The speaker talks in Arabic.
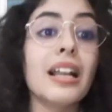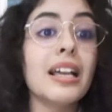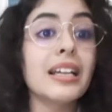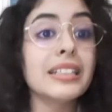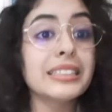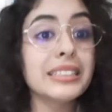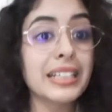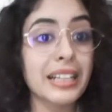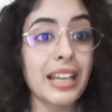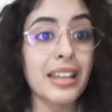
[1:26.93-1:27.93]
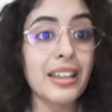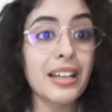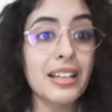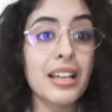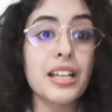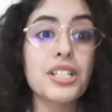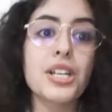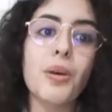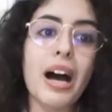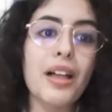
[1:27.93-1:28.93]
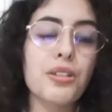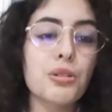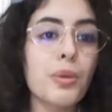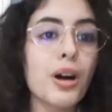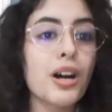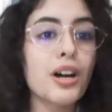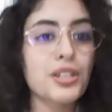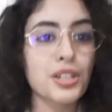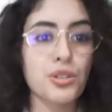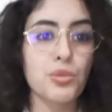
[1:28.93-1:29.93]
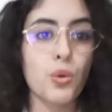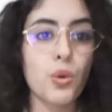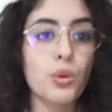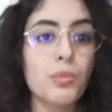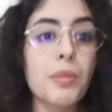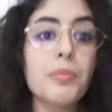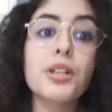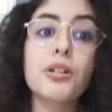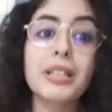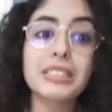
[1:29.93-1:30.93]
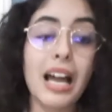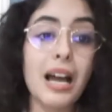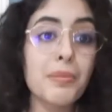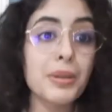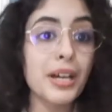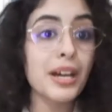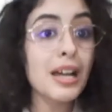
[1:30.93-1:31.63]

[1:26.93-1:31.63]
السيرك هذا جاو حاضروا برشا جمهور من بينهم اصحابنا